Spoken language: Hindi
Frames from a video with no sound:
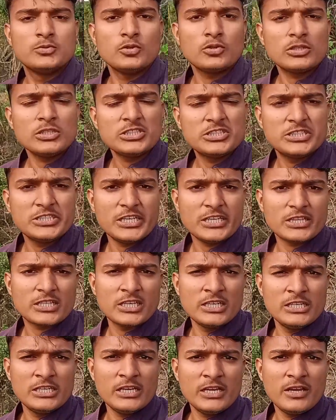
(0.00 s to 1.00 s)
जो कि सेहत
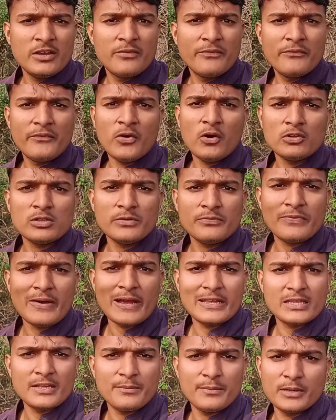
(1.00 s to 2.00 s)
के लिए बहुत ही
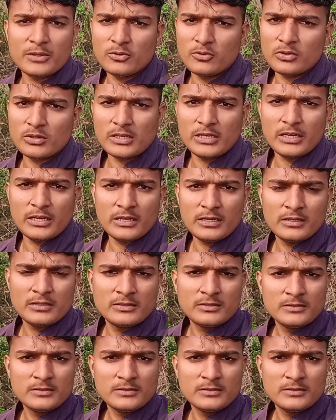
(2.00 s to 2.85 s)
फ़ायदेमंद होते हैं